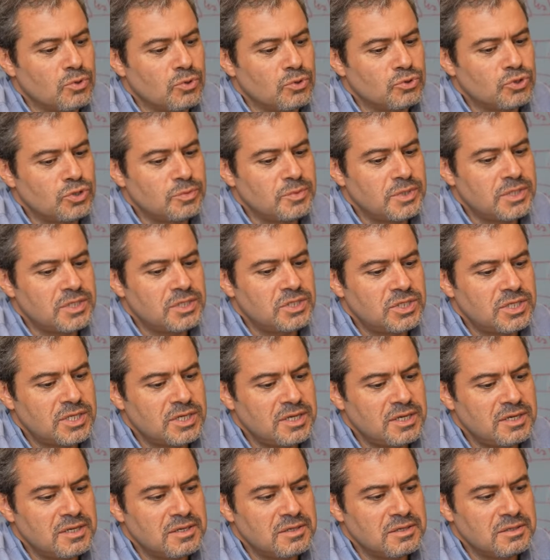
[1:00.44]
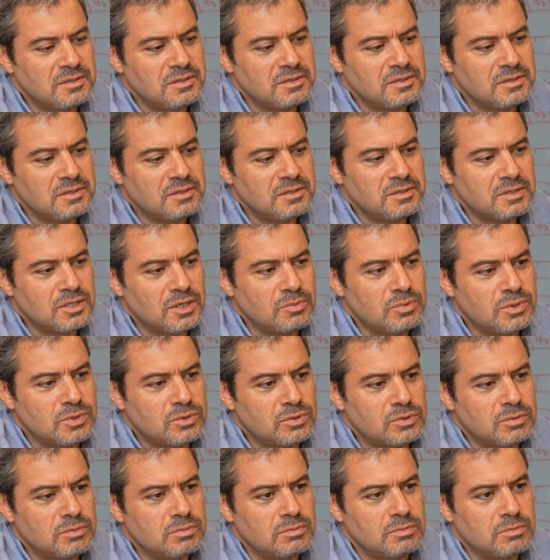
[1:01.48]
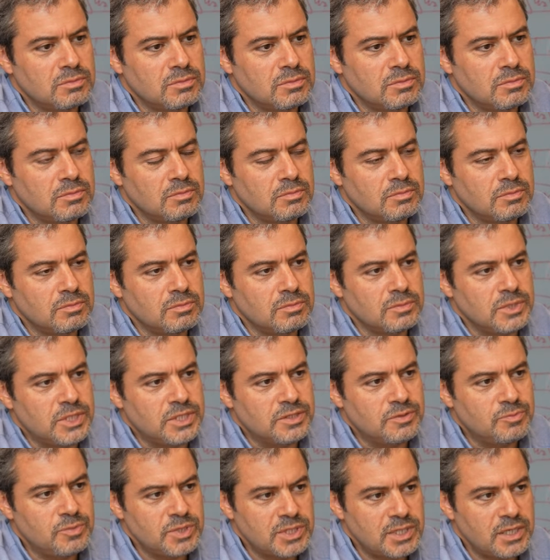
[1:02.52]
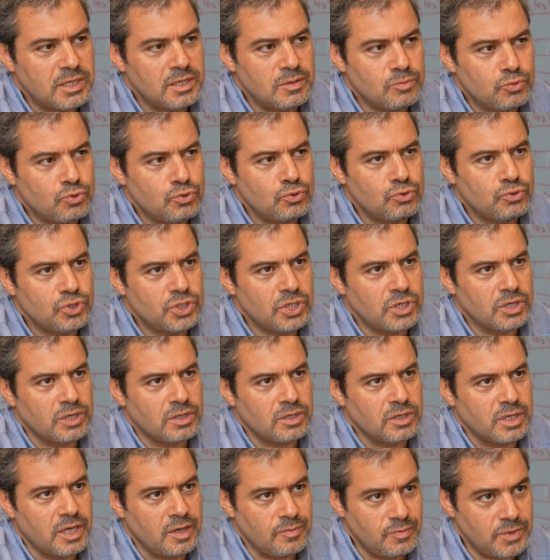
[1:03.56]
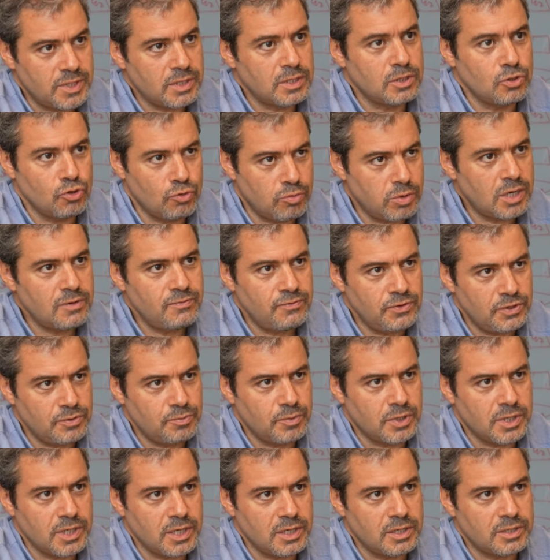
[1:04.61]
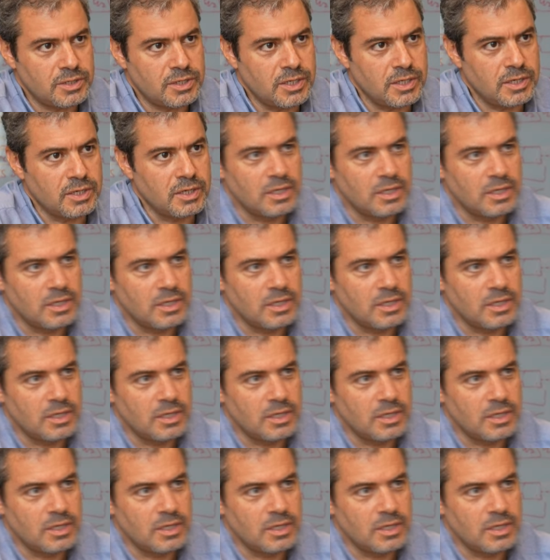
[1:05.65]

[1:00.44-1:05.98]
O zaman işte e, tabii 20 sene boyunca hem de global firmalarda